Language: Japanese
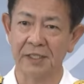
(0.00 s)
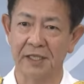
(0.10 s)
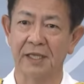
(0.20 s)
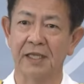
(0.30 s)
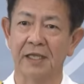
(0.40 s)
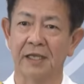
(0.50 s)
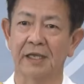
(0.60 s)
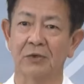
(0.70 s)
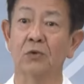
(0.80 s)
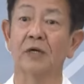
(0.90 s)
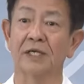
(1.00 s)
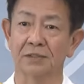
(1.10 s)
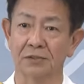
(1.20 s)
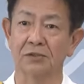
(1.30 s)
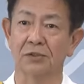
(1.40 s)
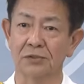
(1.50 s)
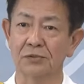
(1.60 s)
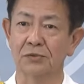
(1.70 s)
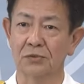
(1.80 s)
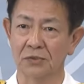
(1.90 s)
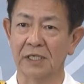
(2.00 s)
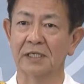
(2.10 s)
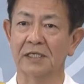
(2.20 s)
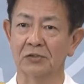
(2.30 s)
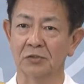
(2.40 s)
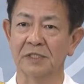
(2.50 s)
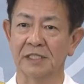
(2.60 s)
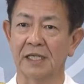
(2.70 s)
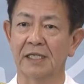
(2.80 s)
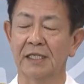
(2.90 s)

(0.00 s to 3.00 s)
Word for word: で、えー、公開するということを考えておりました。